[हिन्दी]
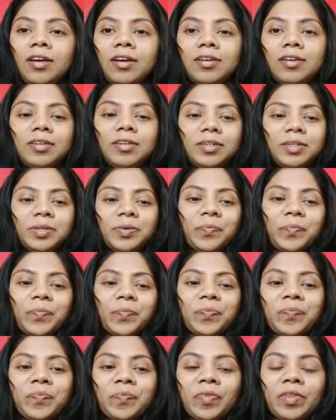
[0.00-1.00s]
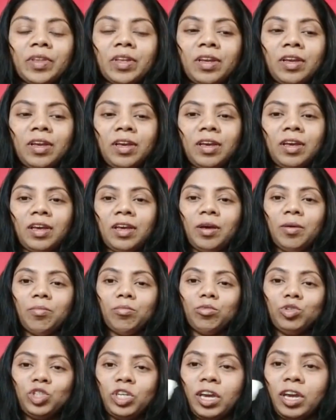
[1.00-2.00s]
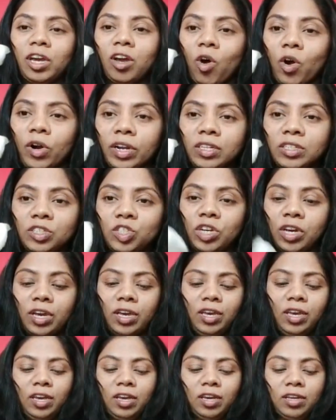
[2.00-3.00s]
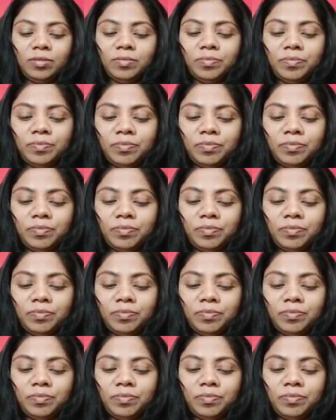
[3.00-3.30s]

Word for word: आ, मुझे एक कॉटन चाहिए